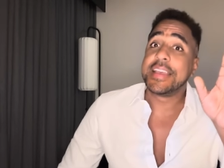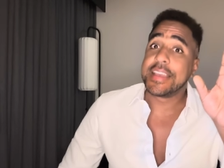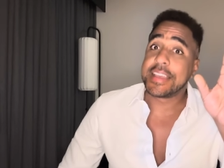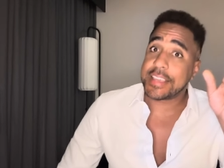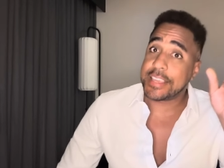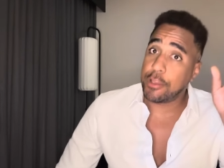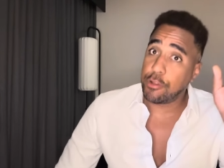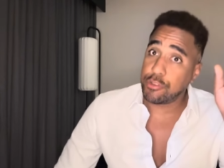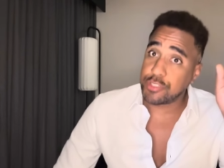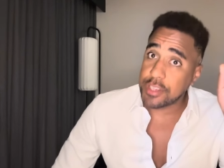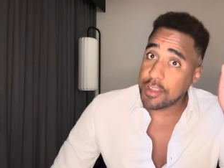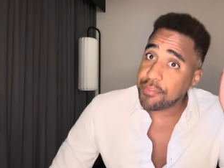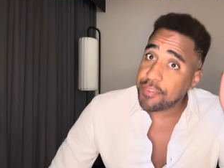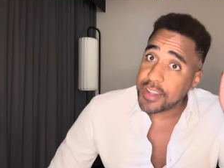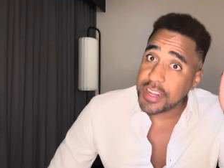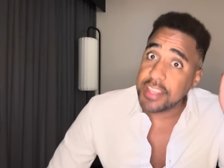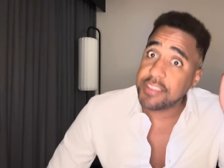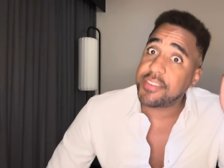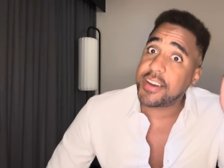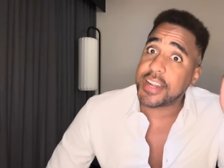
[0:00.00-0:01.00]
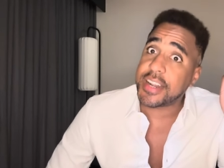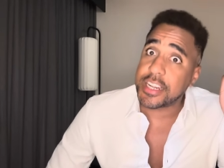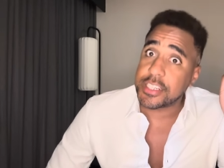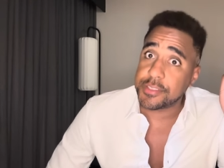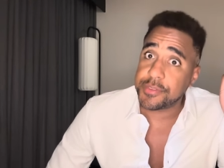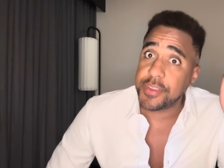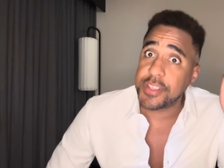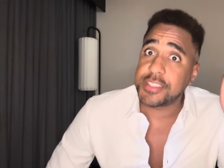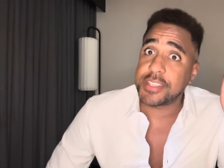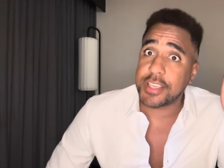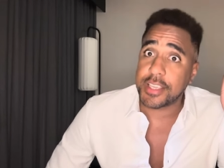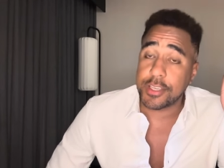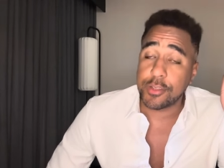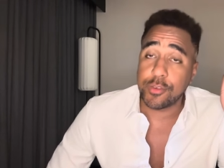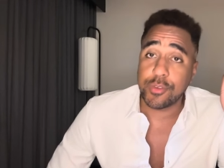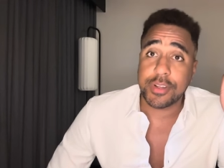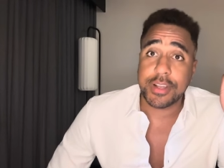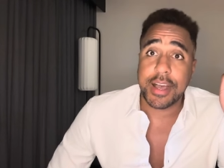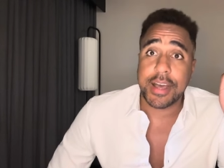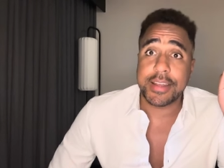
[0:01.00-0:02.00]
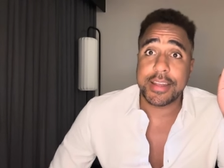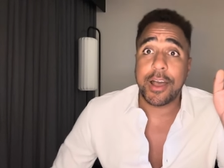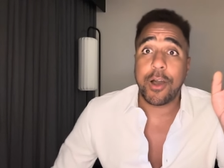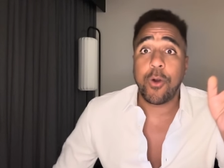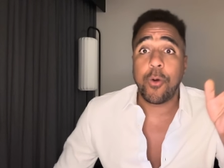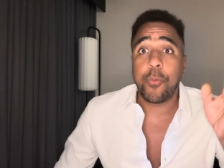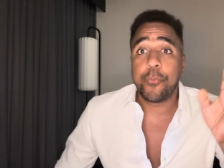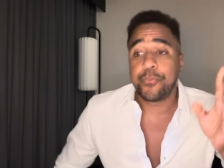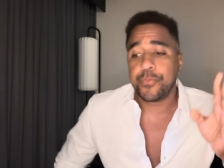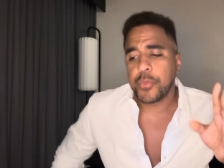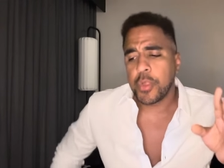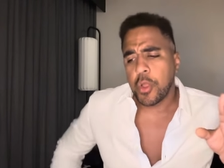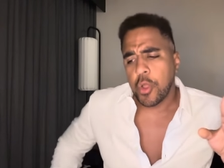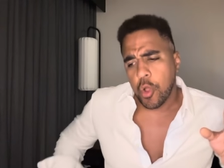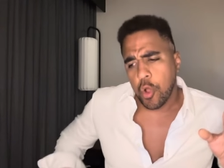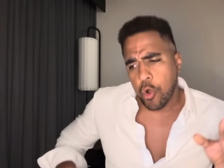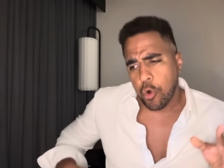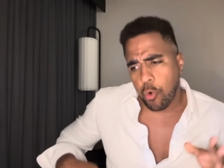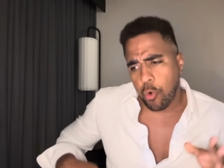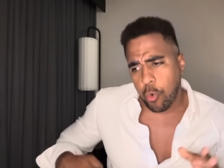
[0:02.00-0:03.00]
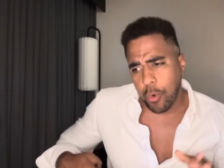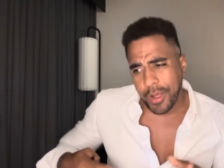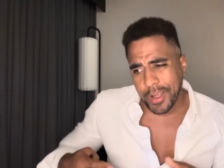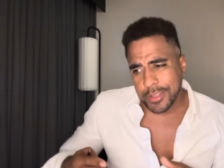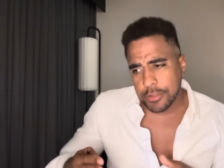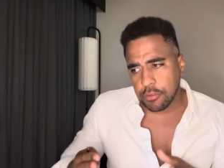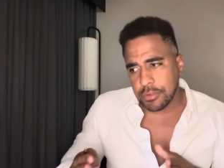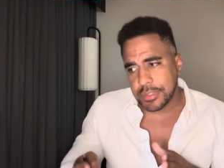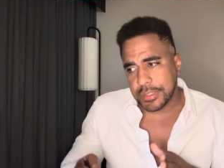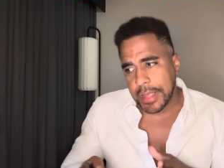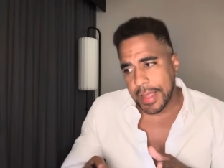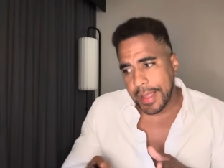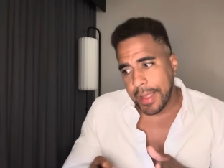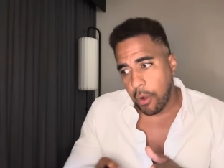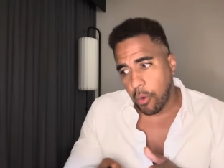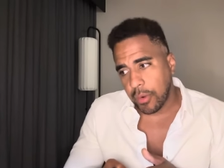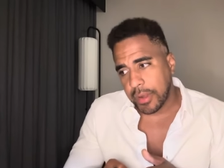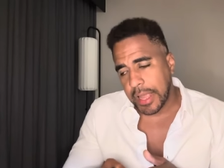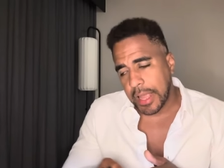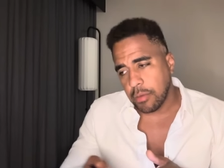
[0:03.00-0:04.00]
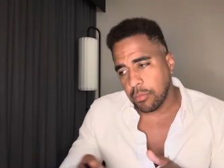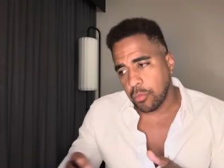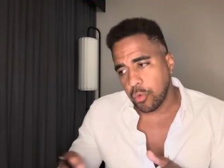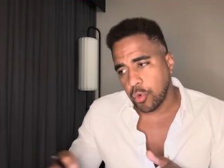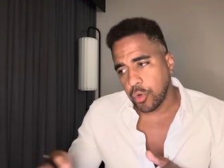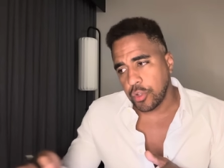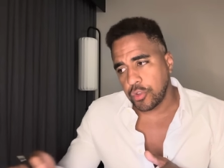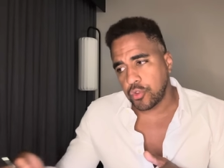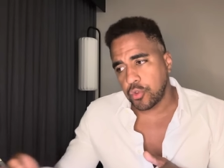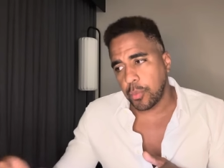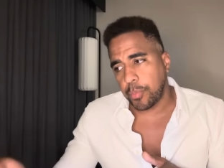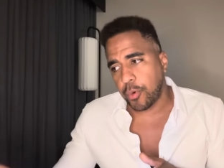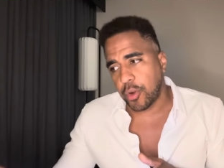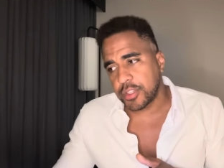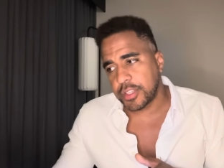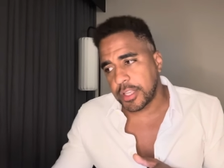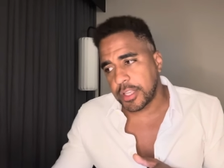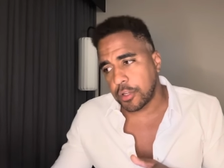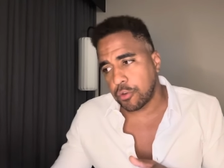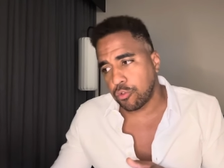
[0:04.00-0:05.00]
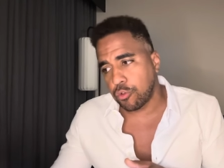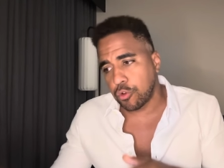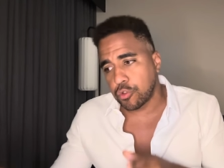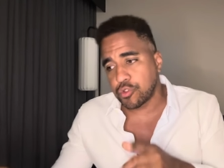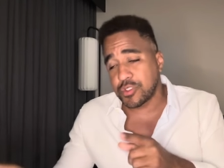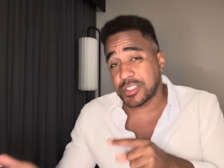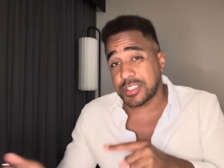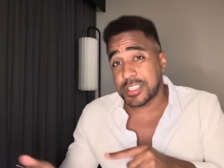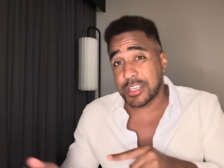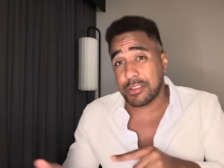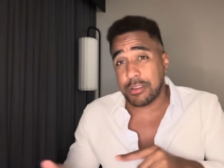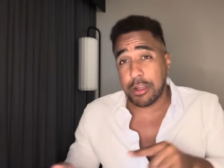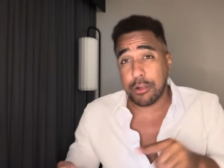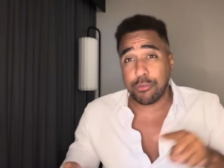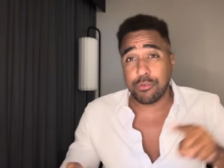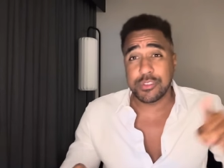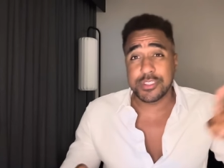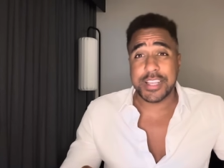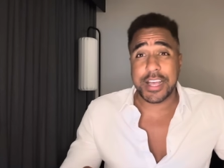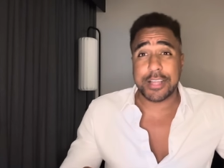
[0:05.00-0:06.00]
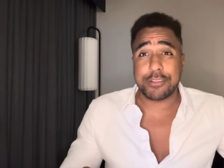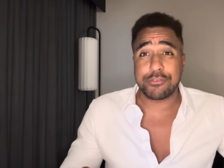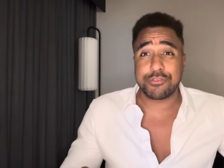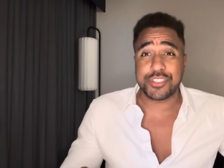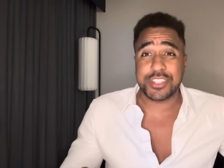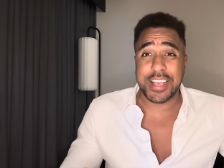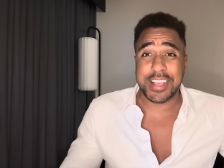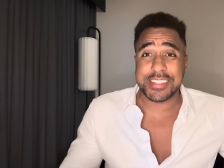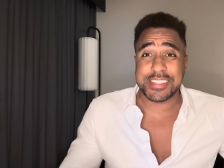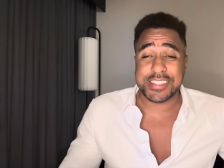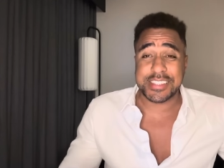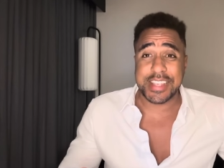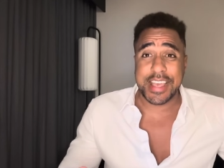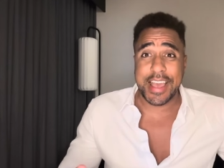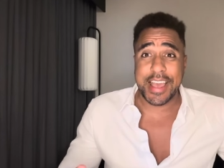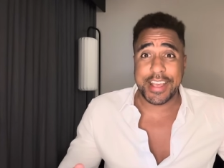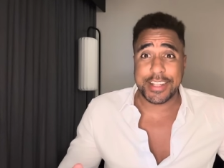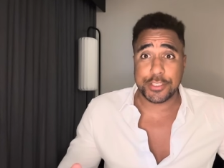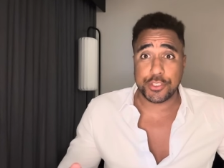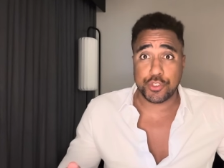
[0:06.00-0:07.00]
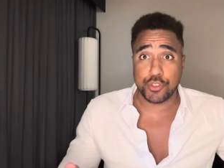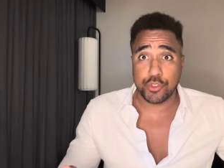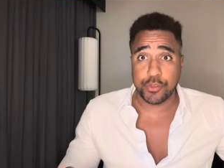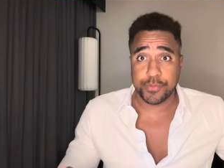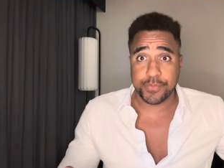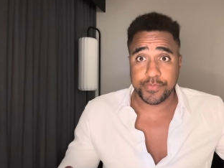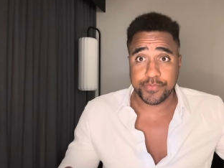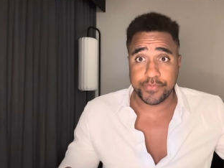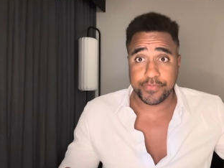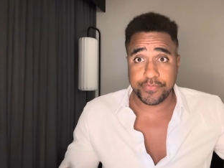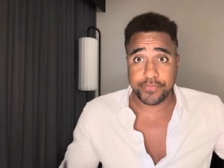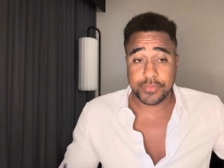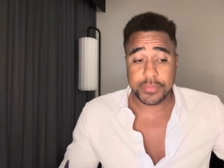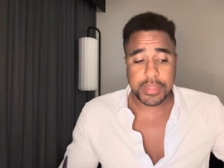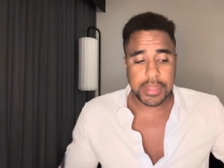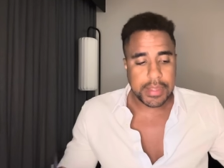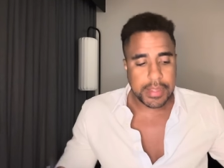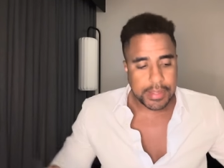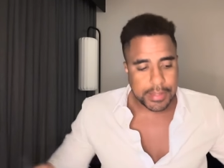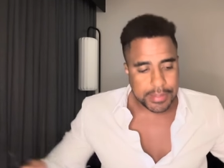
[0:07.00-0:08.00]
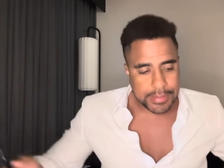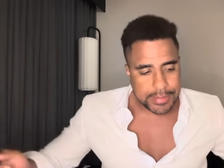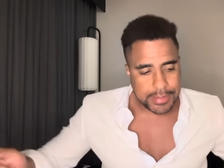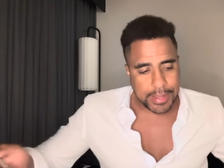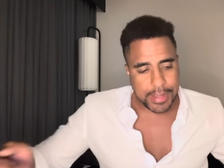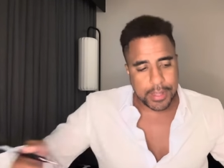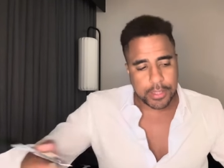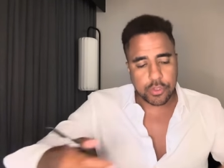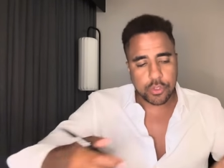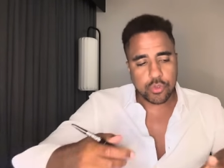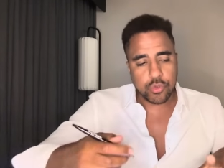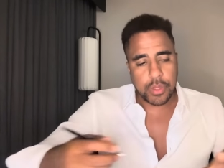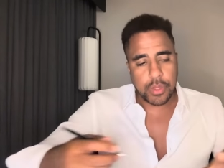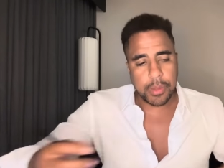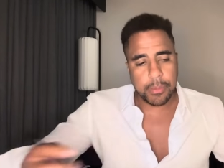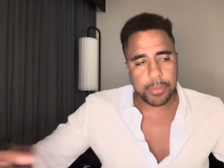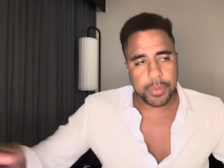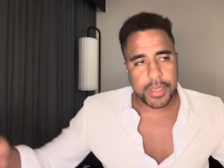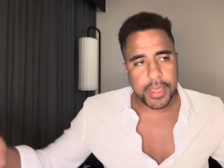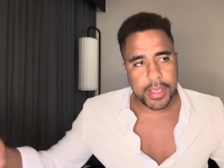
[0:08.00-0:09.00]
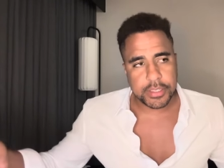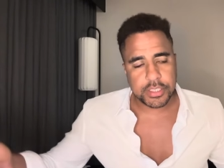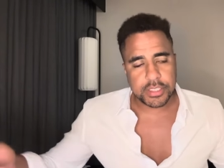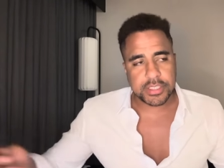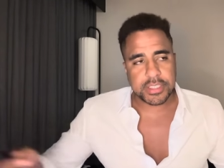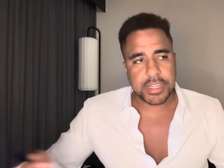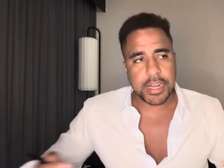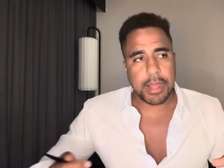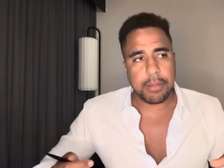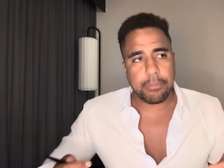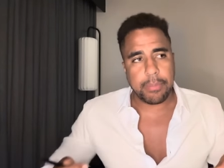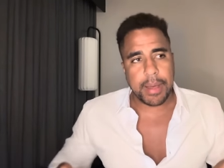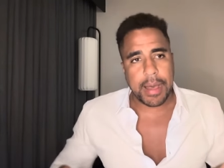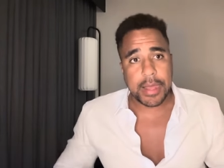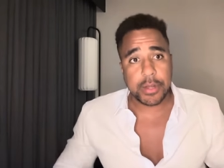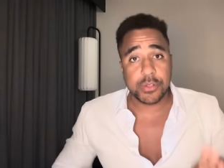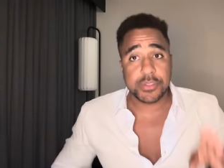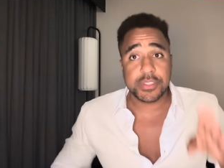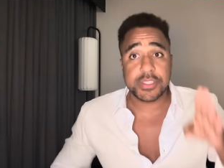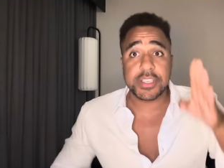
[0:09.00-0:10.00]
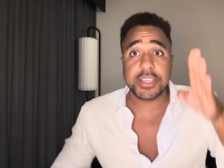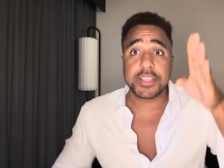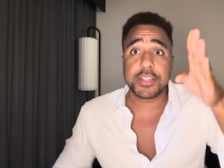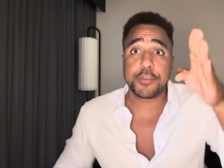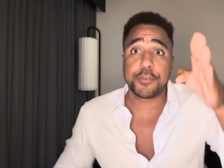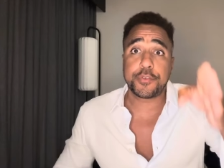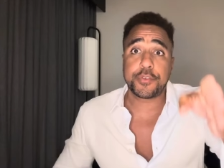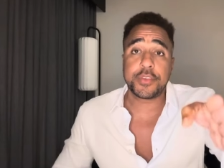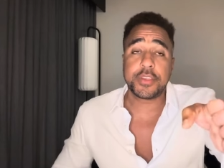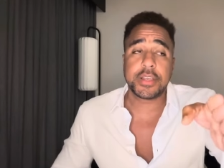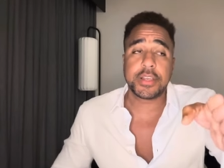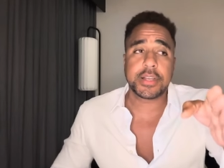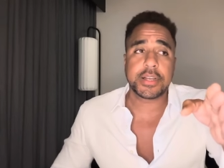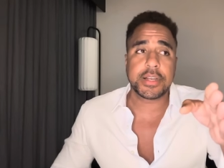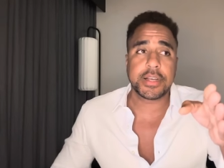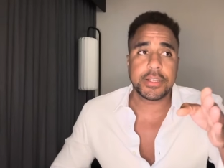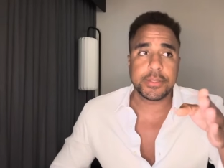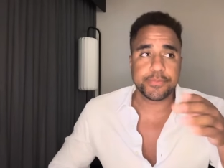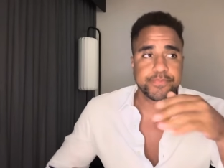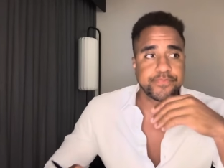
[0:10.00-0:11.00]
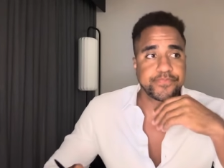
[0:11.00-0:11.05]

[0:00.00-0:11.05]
que eu já falei várias vezes aqui no canal. Quando tem alguém muito poderoso sendo acusado de assédio dentro do ambiente de trabalho, significa,